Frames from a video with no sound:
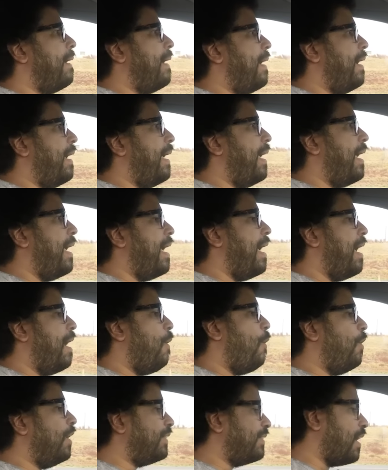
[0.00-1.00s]
É,
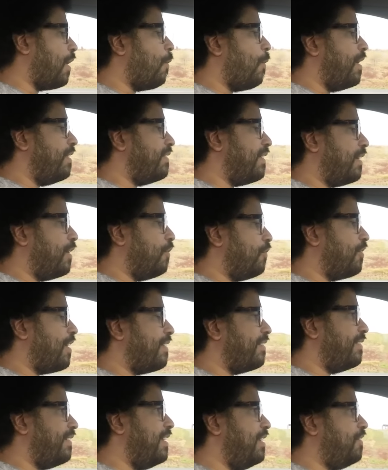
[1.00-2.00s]
outra coisa que eu já
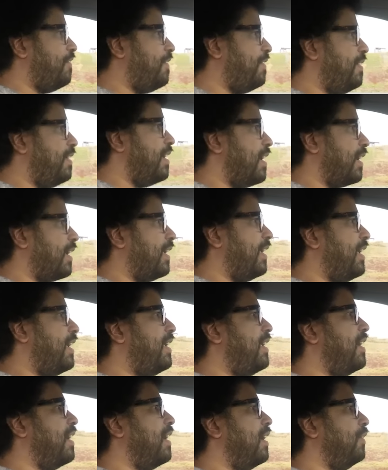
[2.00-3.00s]
senti aqui
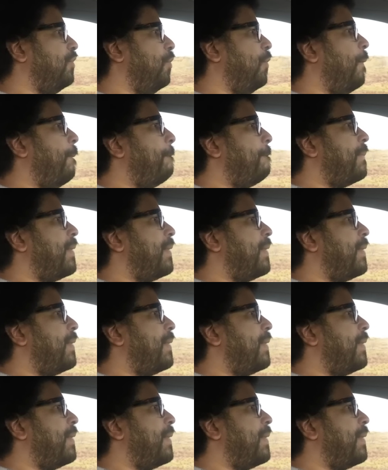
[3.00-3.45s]
guiando